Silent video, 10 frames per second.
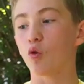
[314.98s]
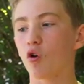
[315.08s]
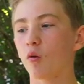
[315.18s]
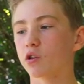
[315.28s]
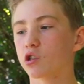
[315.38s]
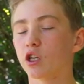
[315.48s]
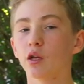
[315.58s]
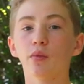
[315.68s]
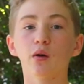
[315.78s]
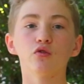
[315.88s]
Pourquoi Parce que
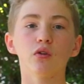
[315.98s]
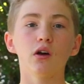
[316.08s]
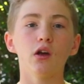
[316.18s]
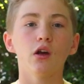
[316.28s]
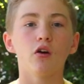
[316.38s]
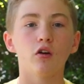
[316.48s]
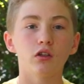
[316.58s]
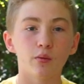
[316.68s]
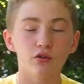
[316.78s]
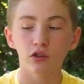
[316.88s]
j'avais pas besoin euh,
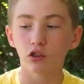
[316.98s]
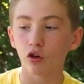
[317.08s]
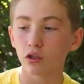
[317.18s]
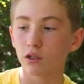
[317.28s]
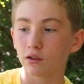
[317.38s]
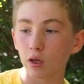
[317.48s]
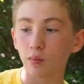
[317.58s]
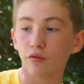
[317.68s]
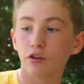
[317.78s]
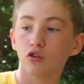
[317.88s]
d'un moniteur qui est très
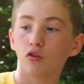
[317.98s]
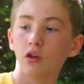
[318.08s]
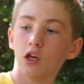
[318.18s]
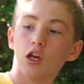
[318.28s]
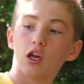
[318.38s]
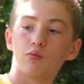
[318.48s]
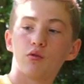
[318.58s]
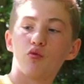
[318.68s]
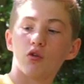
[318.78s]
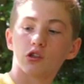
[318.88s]
perfectionné. Et
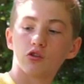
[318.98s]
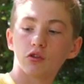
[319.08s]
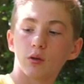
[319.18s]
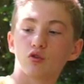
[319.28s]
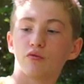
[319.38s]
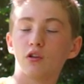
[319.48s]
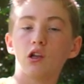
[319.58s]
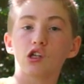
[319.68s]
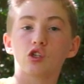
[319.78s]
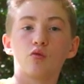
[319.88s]
puis pour l'instant, ça me suffit
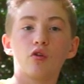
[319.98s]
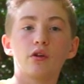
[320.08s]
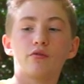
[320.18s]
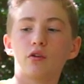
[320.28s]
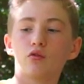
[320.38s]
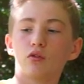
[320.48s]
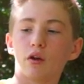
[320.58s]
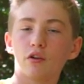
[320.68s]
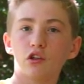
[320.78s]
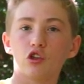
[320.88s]
largement. Il fait tout
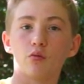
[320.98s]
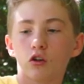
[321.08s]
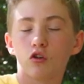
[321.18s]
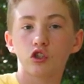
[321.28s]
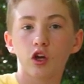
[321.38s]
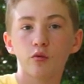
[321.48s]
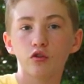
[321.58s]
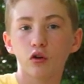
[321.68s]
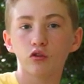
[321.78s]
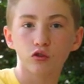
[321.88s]
à fait le job. Quand j'aurai
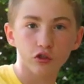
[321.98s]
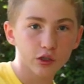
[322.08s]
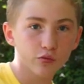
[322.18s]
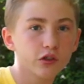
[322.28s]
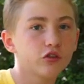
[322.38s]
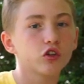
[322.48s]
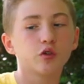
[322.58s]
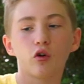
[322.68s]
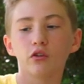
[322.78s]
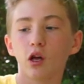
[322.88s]
besoin de changer de moniteur,
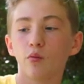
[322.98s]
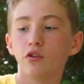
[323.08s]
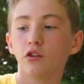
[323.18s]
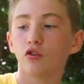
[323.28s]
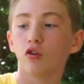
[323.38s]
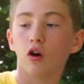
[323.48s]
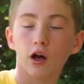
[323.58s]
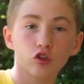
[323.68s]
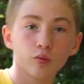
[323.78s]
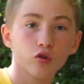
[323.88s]
je prendrai un moniteur
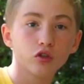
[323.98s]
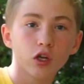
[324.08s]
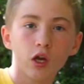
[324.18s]
Atomos.